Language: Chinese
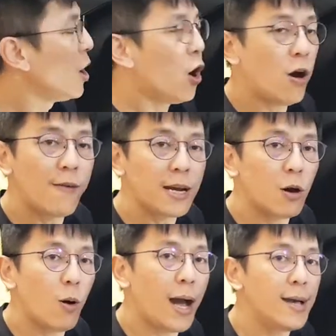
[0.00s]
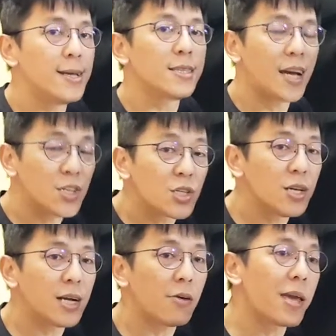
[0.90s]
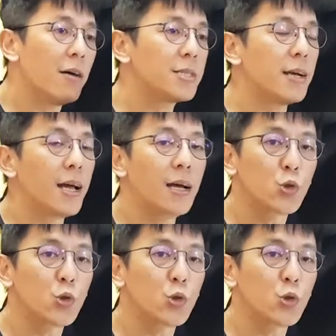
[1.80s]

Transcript: 后方的话，它的车高调整啊，